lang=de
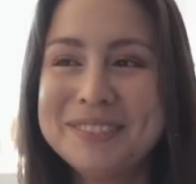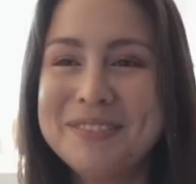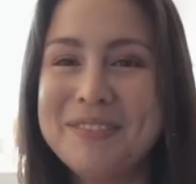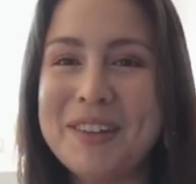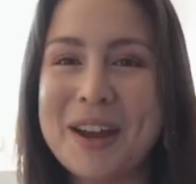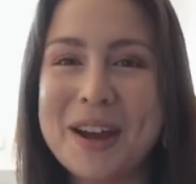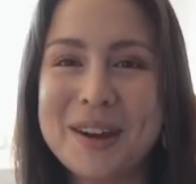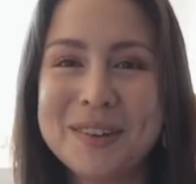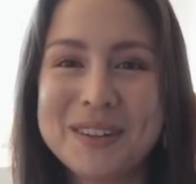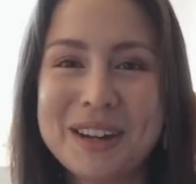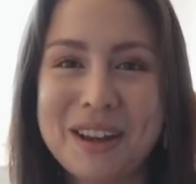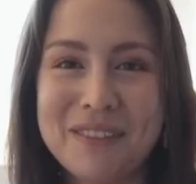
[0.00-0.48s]

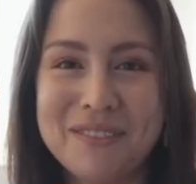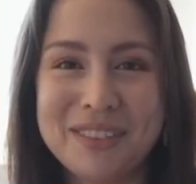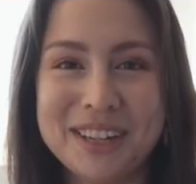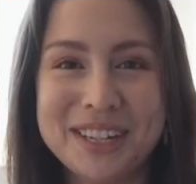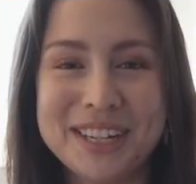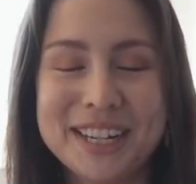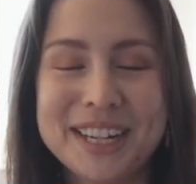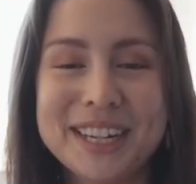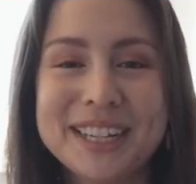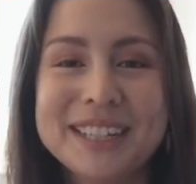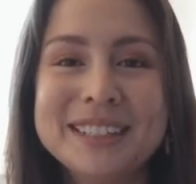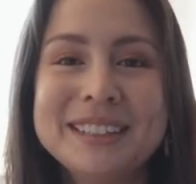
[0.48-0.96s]
mehr oder
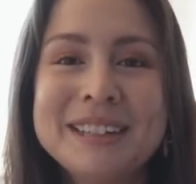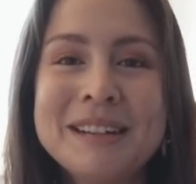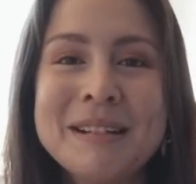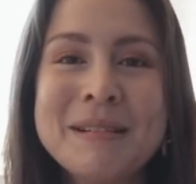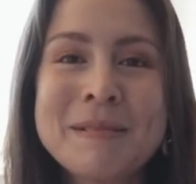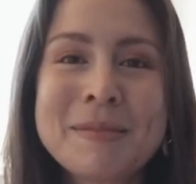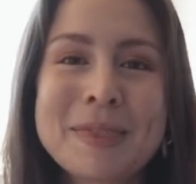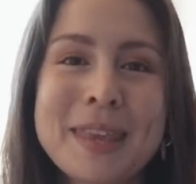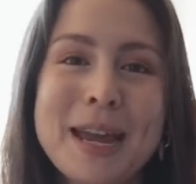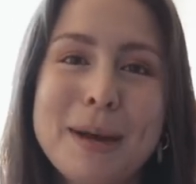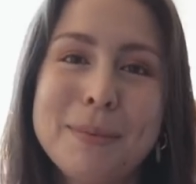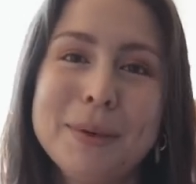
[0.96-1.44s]
weniger.
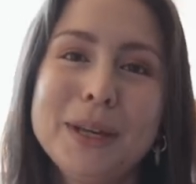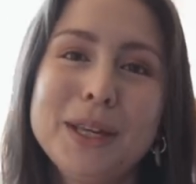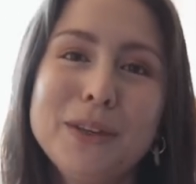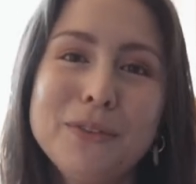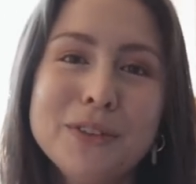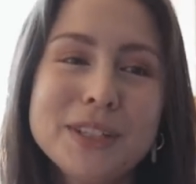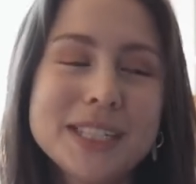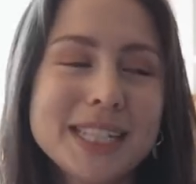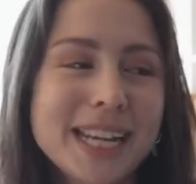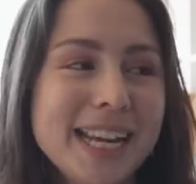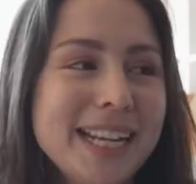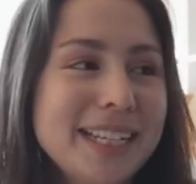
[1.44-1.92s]
Aber ich
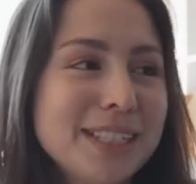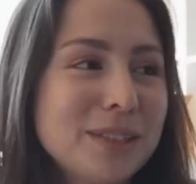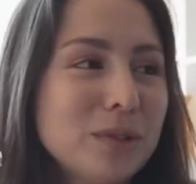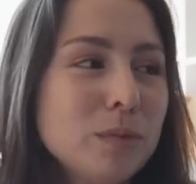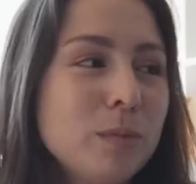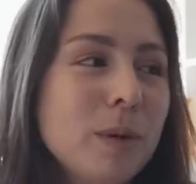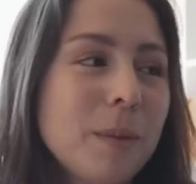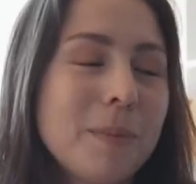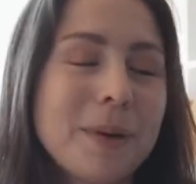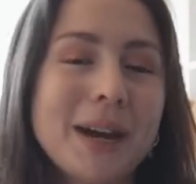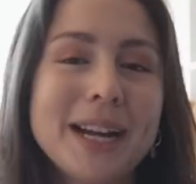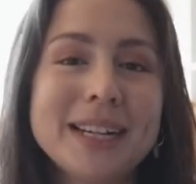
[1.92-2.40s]
finde es eigentlich
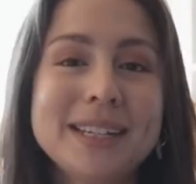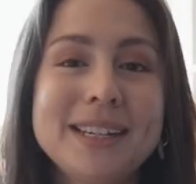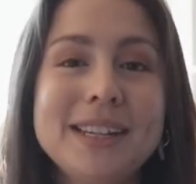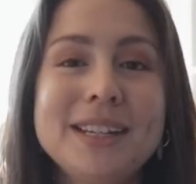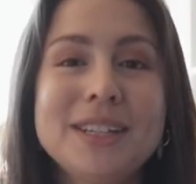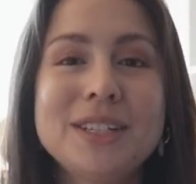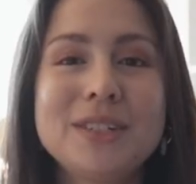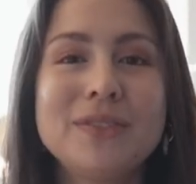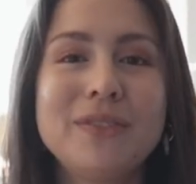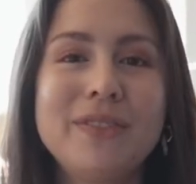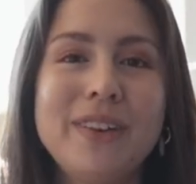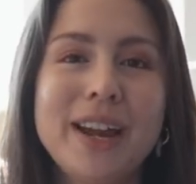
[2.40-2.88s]
super
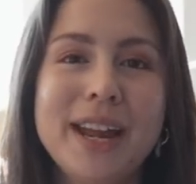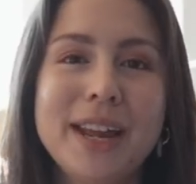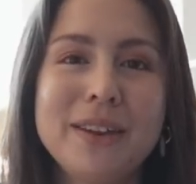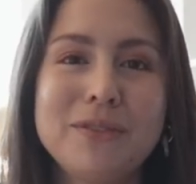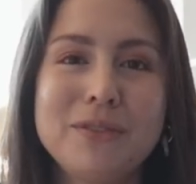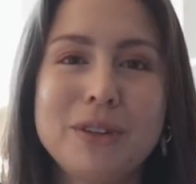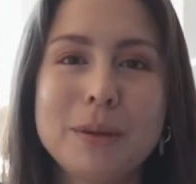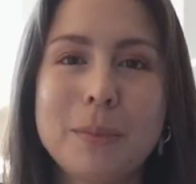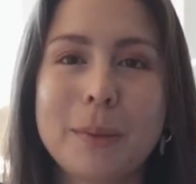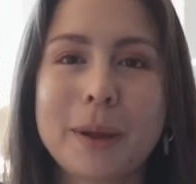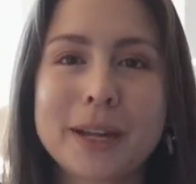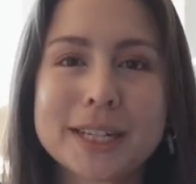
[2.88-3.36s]
praktisch,
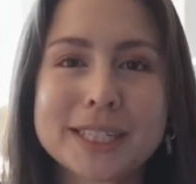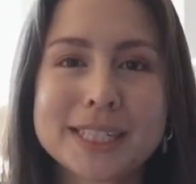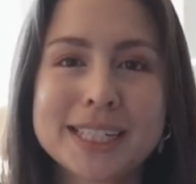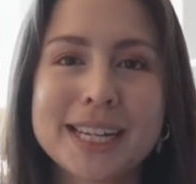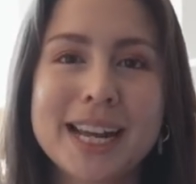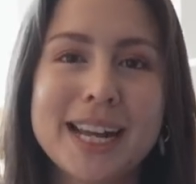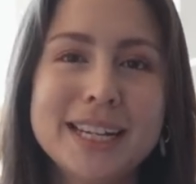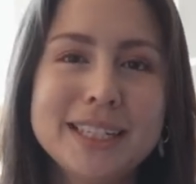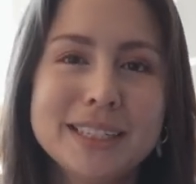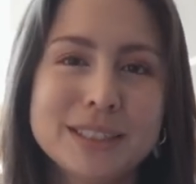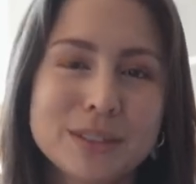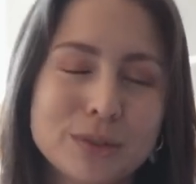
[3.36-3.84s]
weil wir
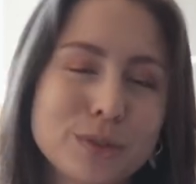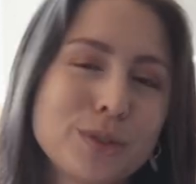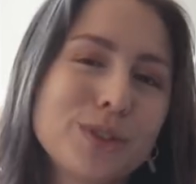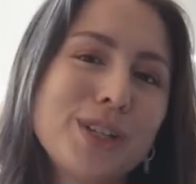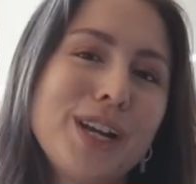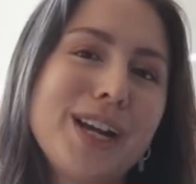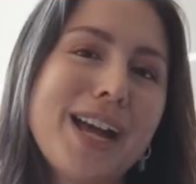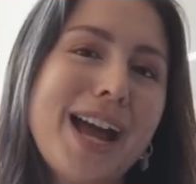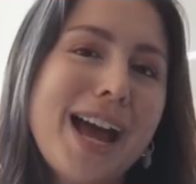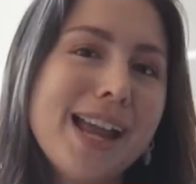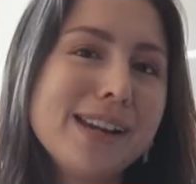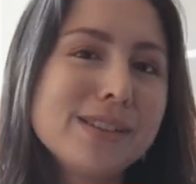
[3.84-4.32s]
Praktikanten
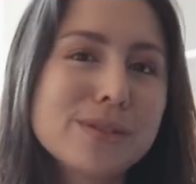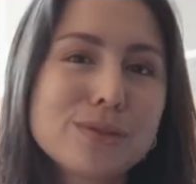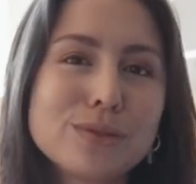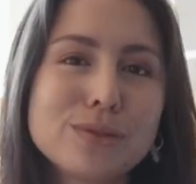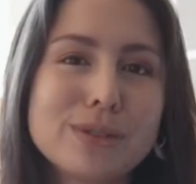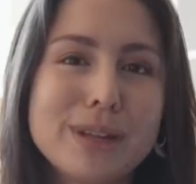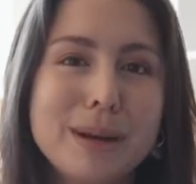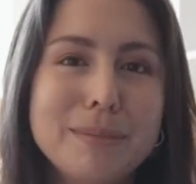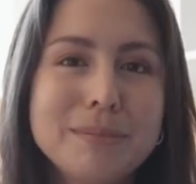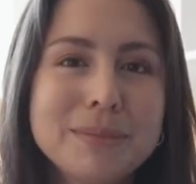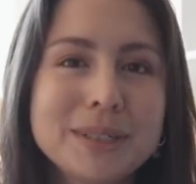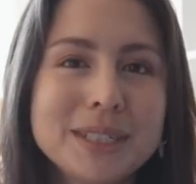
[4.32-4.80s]
sozusagen alle
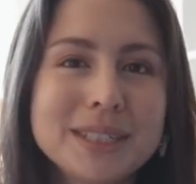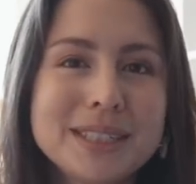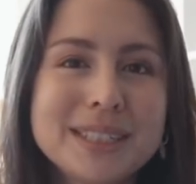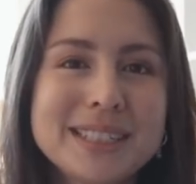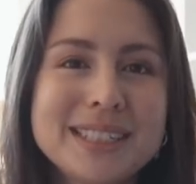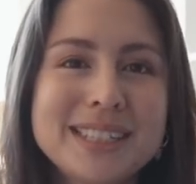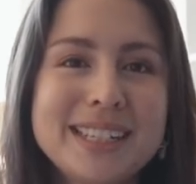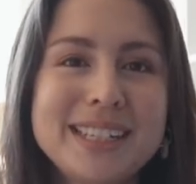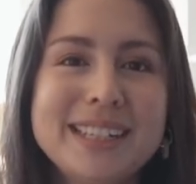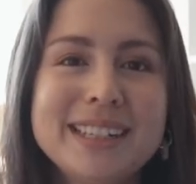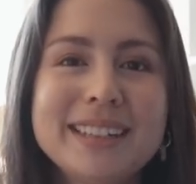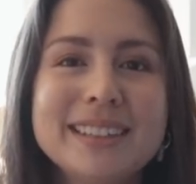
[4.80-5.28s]

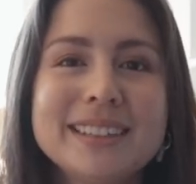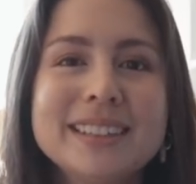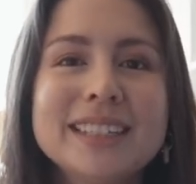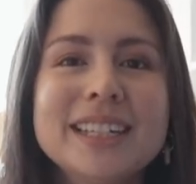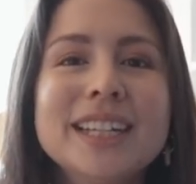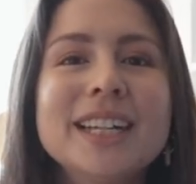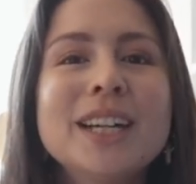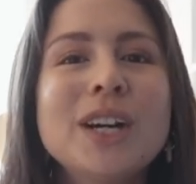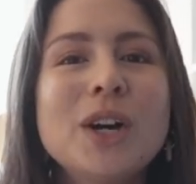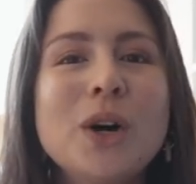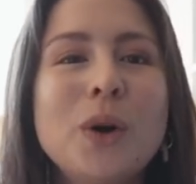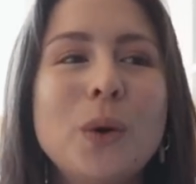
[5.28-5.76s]
zusammensitzen hier
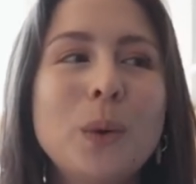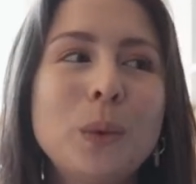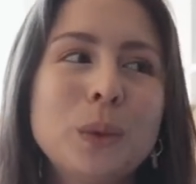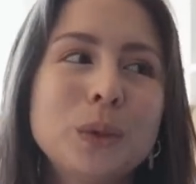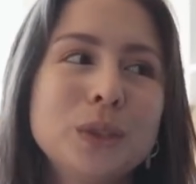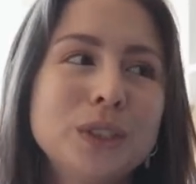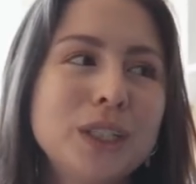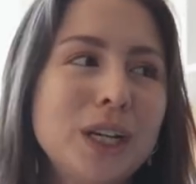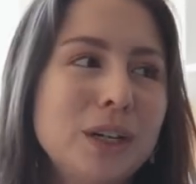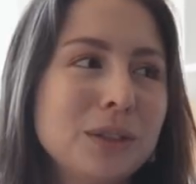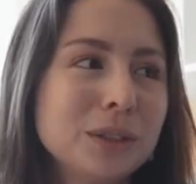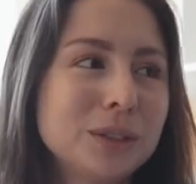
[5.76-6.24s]

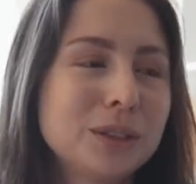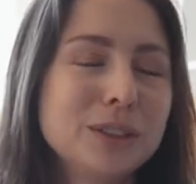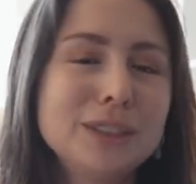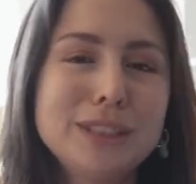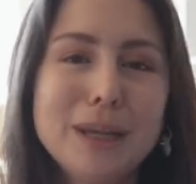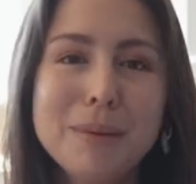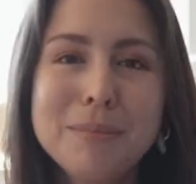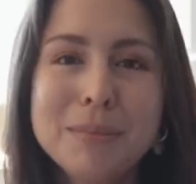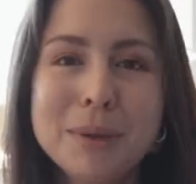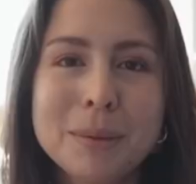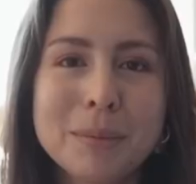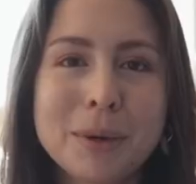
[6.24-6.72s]
und auch
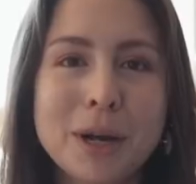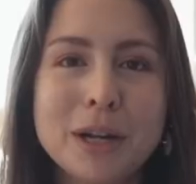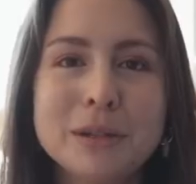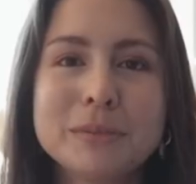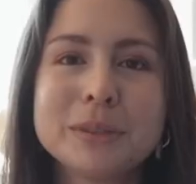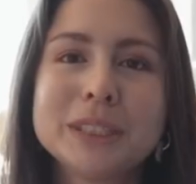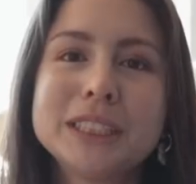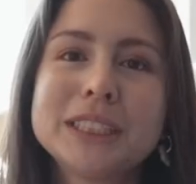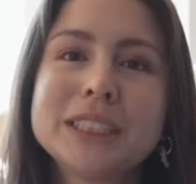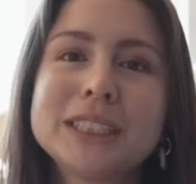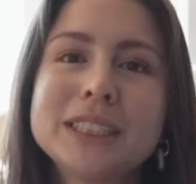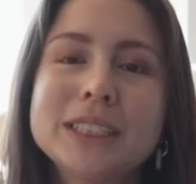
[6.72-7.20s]
zusammen im
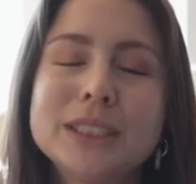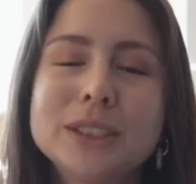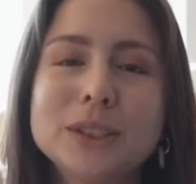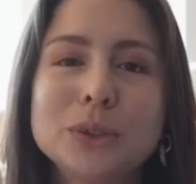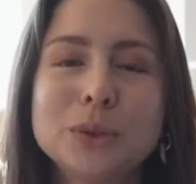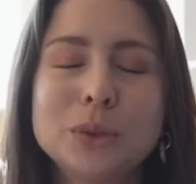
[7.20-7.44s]
Raum sitzen.